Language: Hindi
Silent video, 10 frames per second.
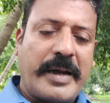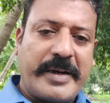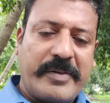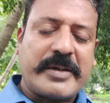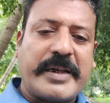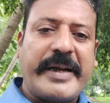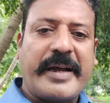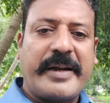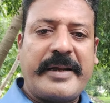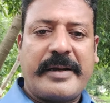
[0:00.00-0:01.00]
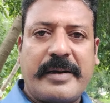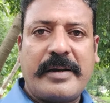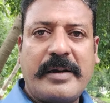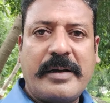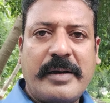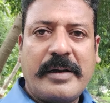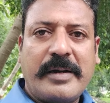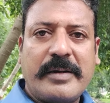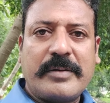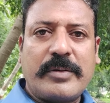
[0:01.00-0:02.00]
एनिवर्सरी आ रही है
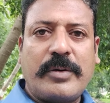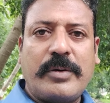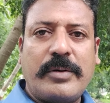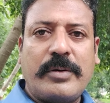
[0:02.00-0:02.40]
तो